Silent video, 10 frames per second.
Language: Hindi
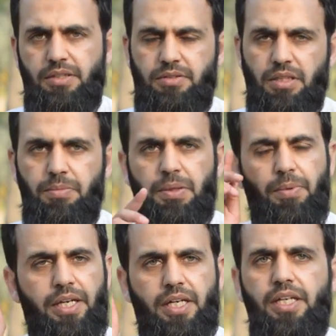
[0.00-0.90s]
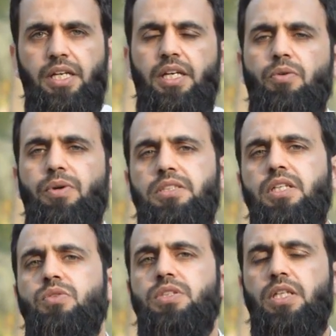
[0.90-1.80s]
जिन भी भाई का ये
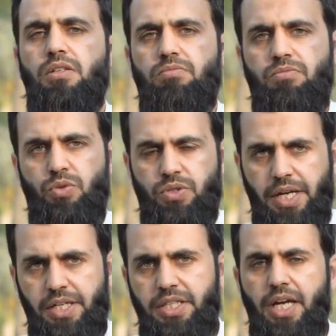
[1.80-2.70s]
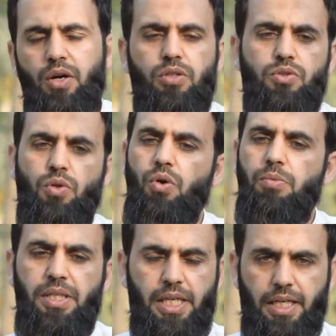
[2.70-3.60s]
रिक्वेस्ट है उनसे गुजारिश है और जो
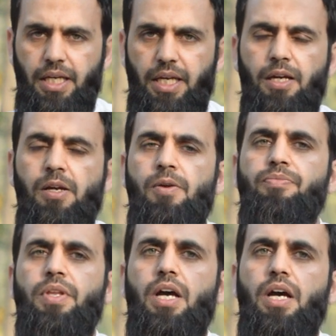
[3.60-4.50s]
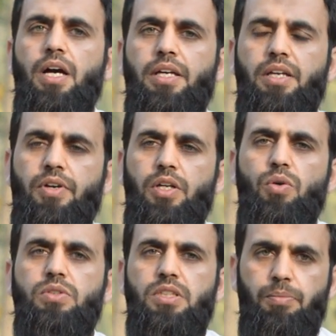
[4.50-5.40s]
लोग भी देखेंगे ये
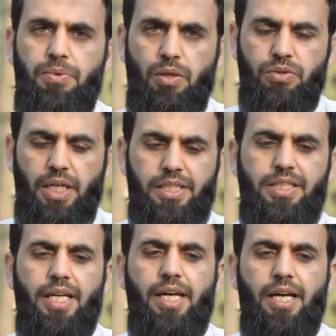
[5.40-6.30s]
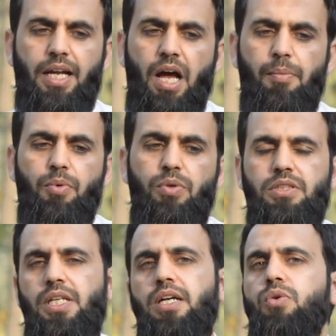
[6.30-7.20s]
वीडियो उन सब से गुजारिश है कि अगर आपको
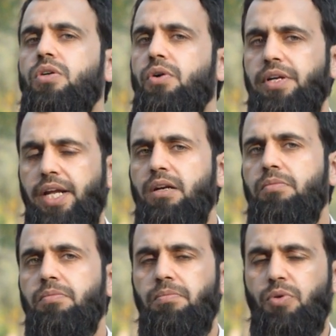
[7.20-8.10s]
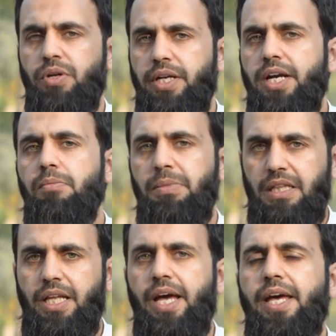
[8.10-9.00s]
इस तरह का कोई कॉन्टेंट कॉन्टेंट
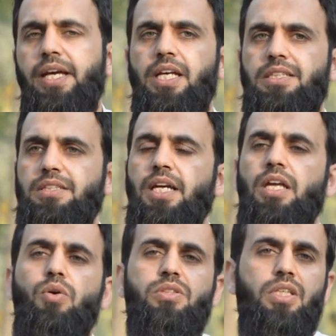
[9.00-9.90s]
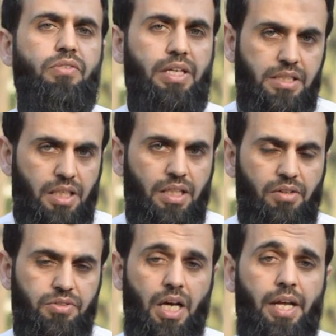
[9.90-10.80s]
मिलता है या इस तरह की कोई चीज़ वेस्ट की
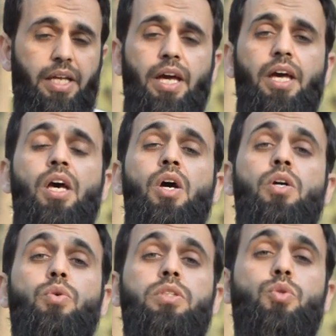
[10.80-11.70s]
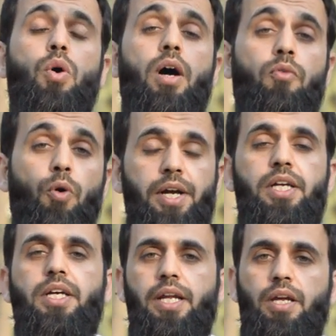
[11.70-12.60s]
तरफ से आ रही है तो इसको
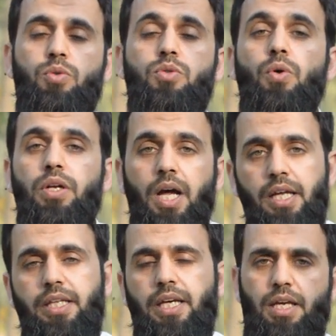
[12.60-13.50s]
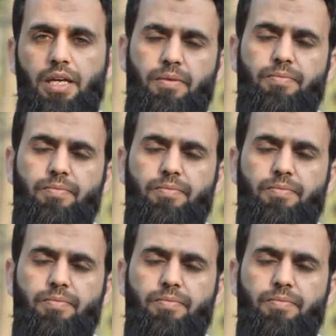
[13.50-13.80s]
अवॉइड करें उसको ना देखें